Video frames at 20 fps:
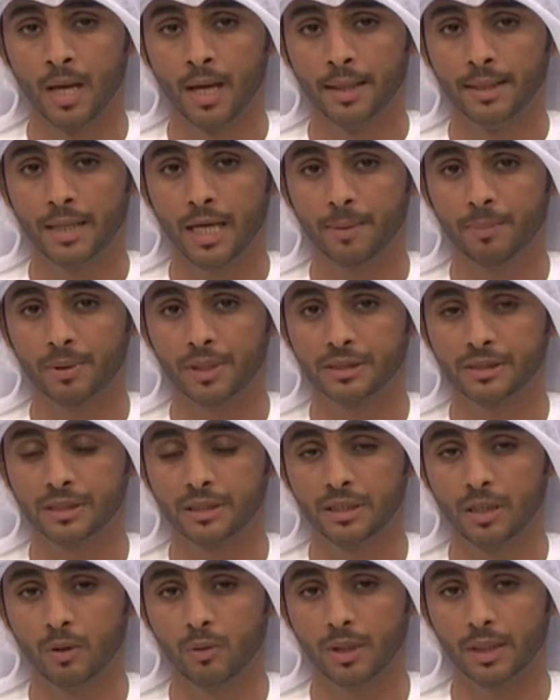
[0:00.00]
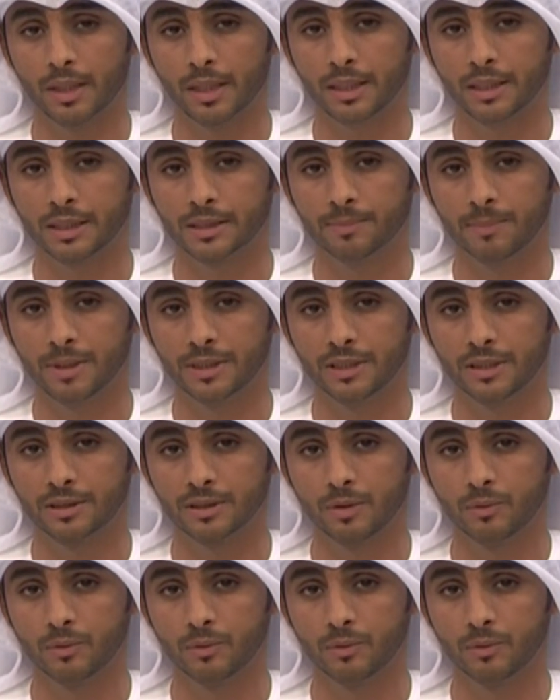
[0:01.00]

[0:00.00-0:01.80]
نائب رئيس الدولة رئيس مجلس